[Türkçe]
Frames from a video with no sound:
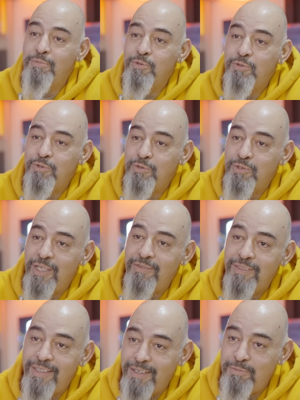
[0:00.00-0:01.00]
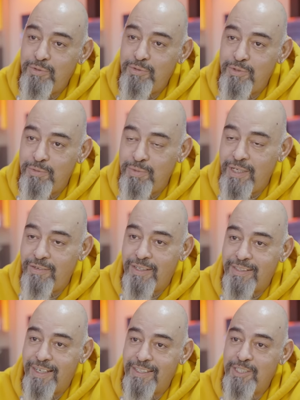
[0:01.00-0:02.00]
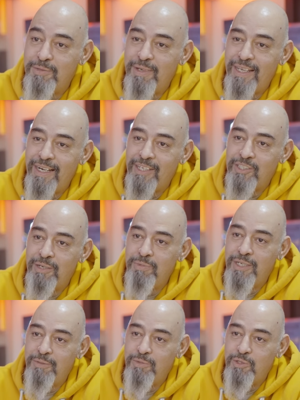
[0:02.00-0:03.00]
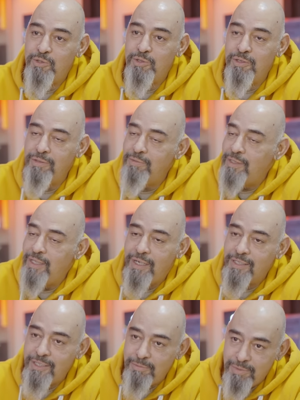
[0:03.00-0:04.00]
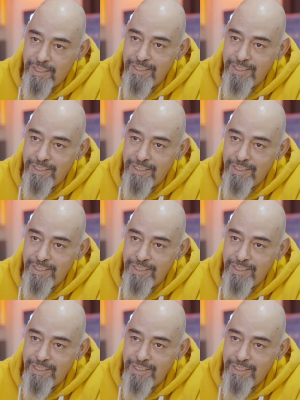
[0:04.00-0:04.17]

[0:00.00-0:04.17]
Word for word: bu çocuğun evinde bir sürü bira var. Acaba her akşam bira mı içiyor? Ben her akşam bira